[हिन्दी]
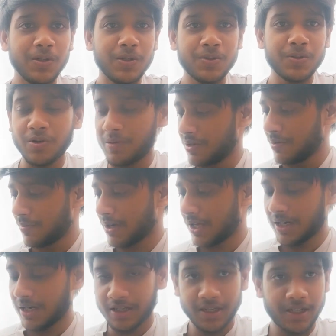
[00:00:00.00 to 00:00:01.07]
तो अभी हम
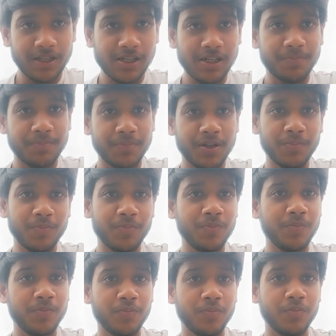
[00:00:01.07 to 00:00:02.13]
गाना करने के लिए अपने
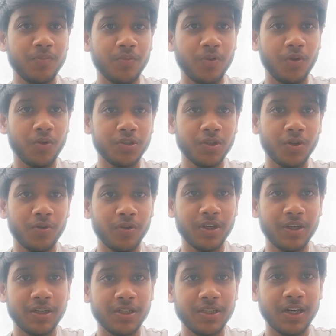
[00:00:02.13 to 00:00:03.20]
रोज़ के
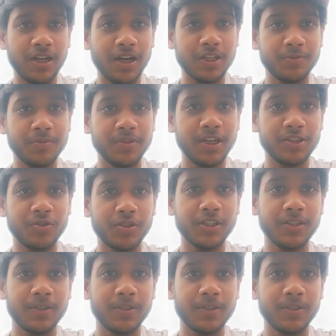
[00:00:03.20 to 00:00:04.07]
रूटीन की तरह आज भी आ चुके हैं